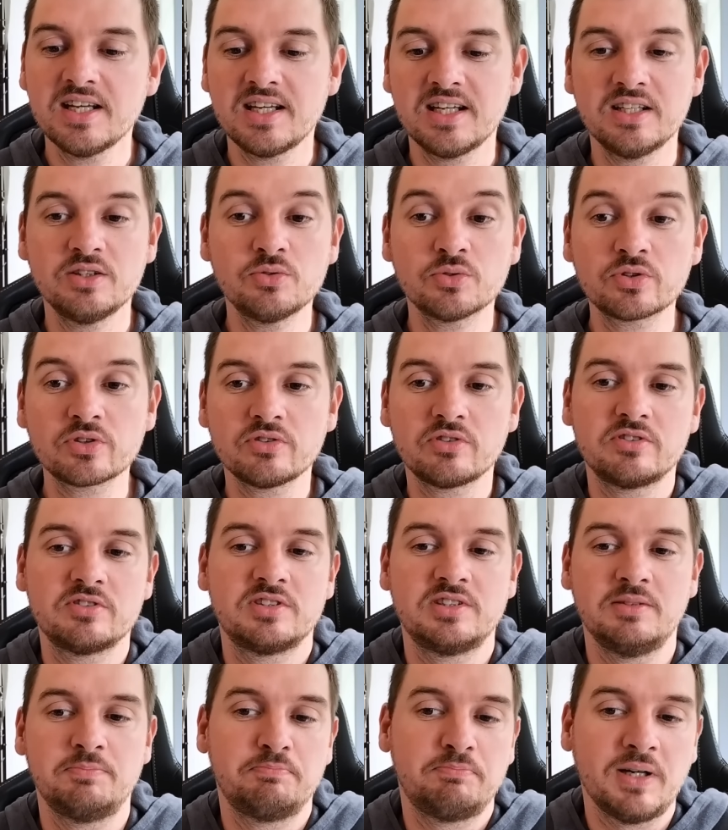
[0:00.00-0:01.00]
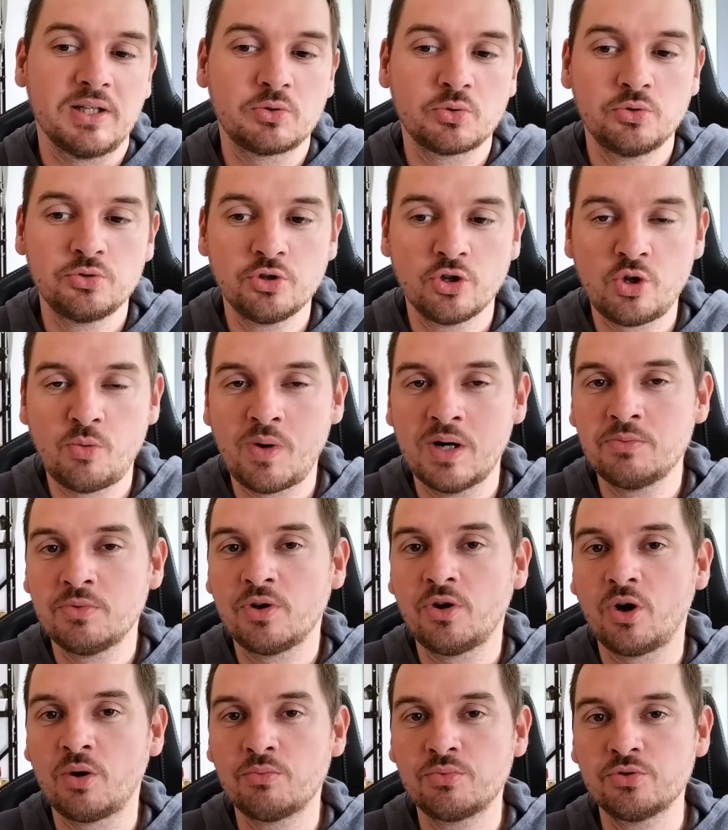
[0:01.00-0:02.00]
Et donc c'est pas trop dur
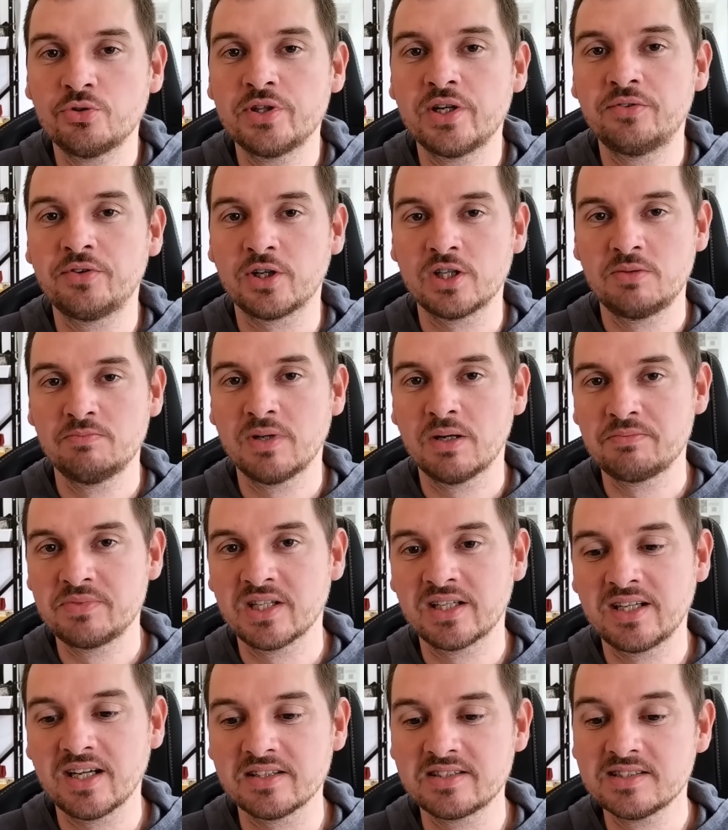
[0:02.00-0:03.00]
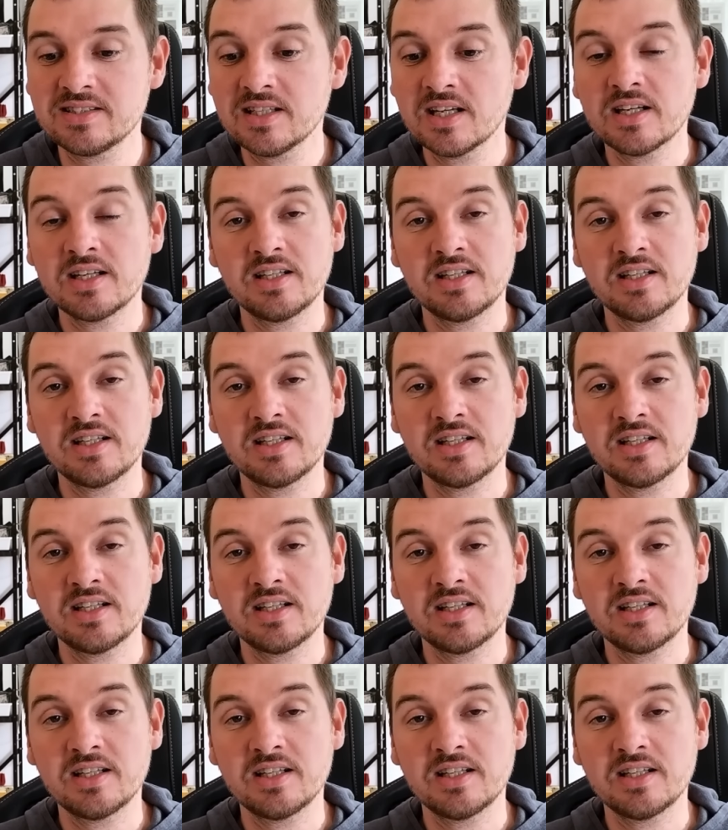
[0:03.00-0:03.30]
normalement en bleu d'avoir une main bien garnie.